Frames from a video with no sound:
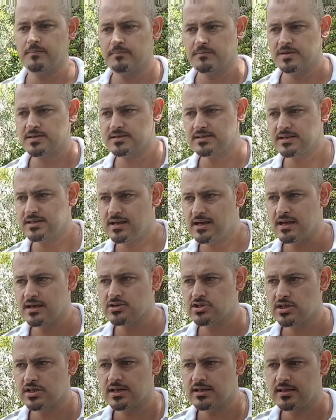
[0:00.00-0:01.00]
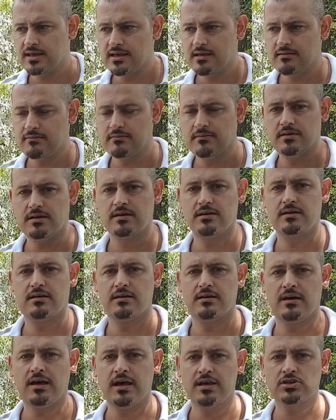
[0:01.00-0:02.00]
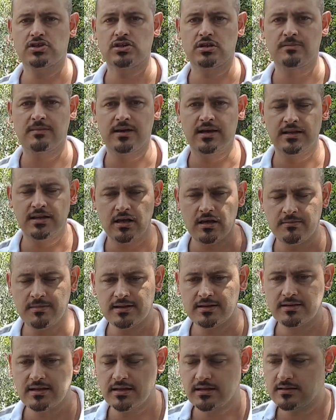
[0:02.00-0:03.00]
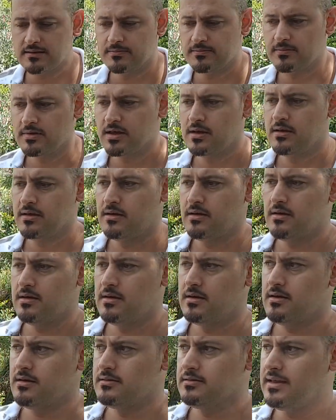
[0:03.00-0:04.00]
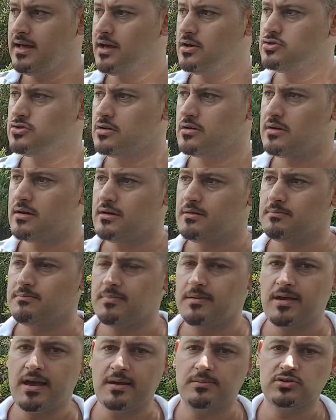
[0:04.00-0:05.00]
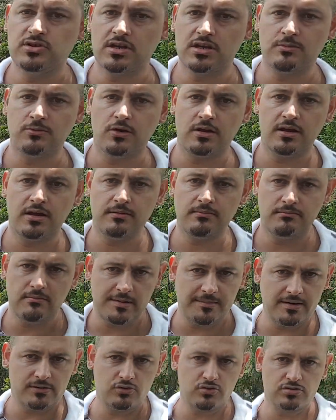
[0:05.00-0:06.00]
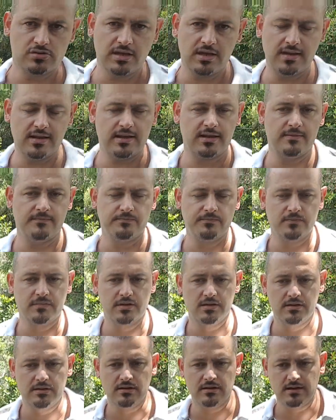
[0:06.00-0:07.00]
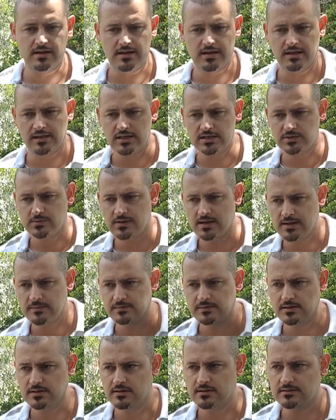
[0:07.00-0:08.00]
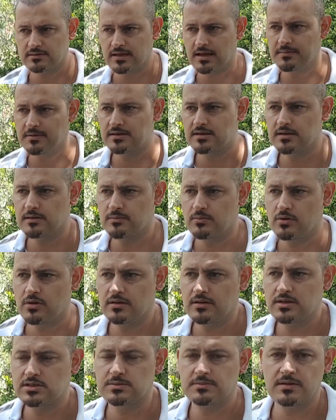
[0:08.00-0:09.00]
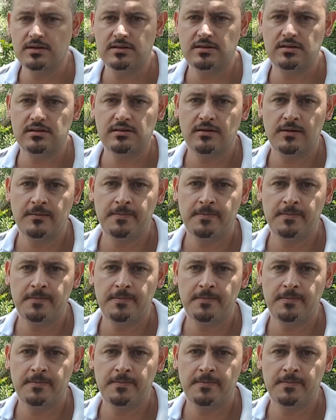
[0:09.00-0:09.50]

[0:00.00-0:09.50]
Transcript: Biz yine aynı şekilde e, araştırmaya devam ettik. E, daha sonra hemşerim olan Mehmet Usta ile e, anlaşma yaptık. Tabii ki bu anlaşma nedir?